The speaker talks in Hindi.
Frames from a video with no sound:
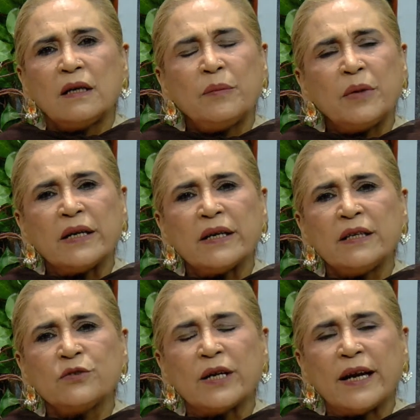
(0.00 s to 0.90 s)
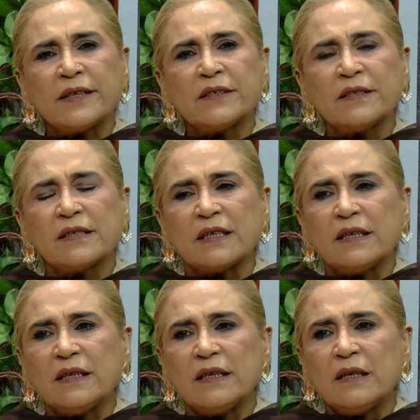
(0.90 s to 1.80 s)
हमारे जो एक्टर्स
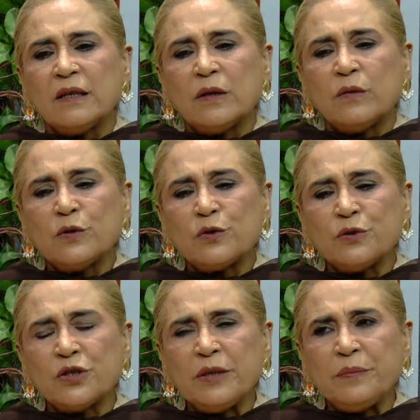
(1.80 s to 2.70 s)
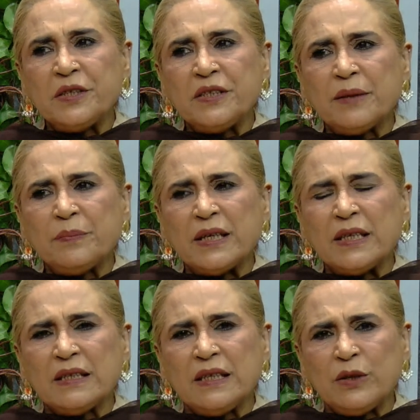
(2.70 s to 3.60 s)
हैं वो सोशल मीडिया पे
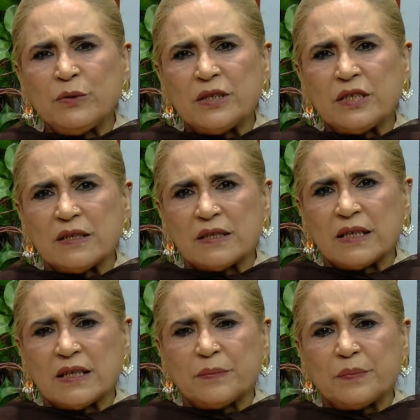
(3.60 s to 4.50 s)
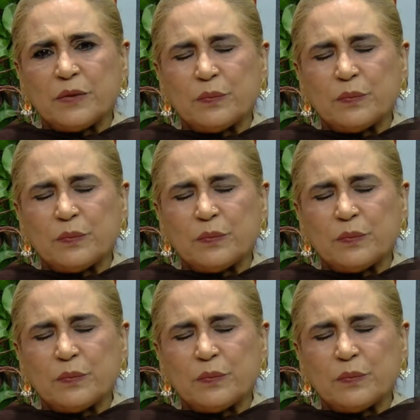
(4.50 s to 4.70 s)
इतनी कोई चीज़ें अपनी